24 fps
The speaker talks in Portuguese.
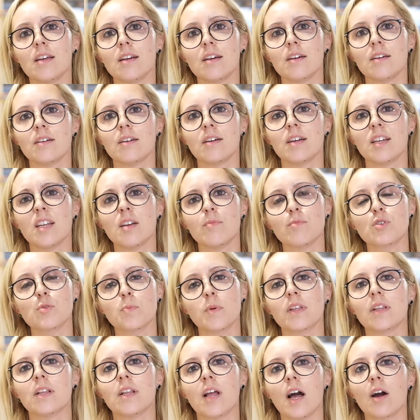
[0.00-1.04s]
que queríamos
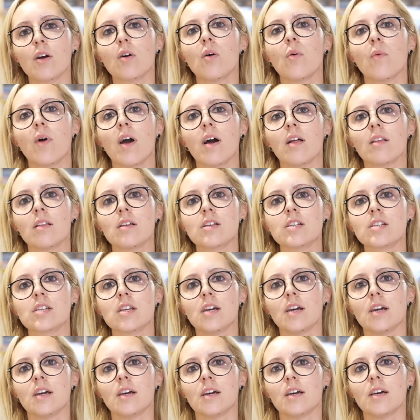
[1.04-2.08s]
partilhar com elas
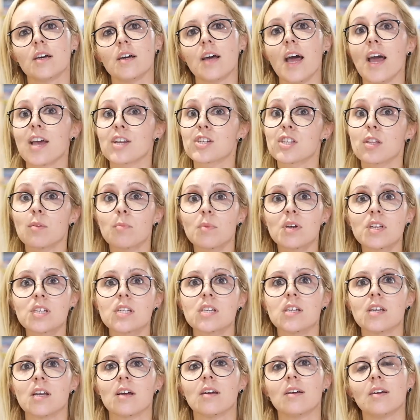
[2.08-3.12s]
eh, esta
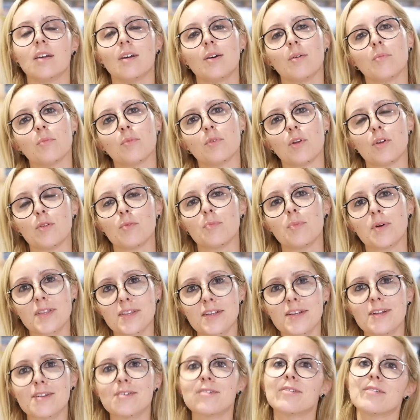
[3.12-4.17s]
magia. Portanto,
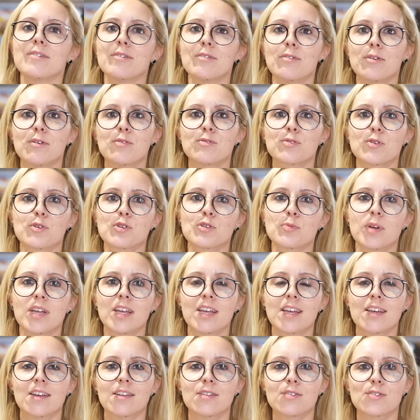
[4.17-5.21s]
partilhem os seus
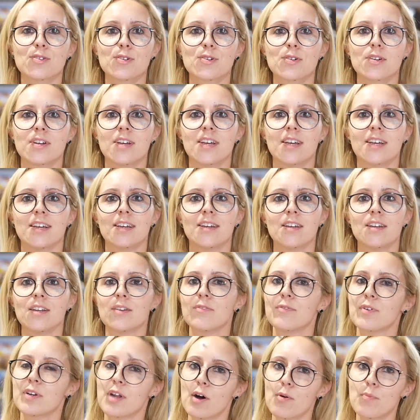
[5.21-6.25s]
brinquedos e
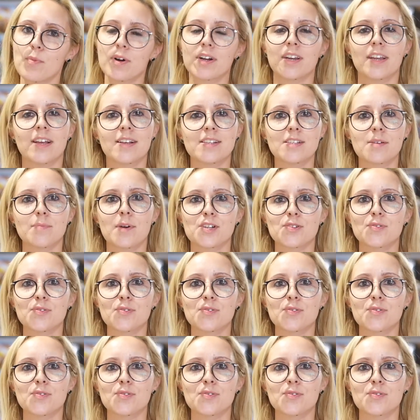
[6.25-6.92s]
farão uma criança mais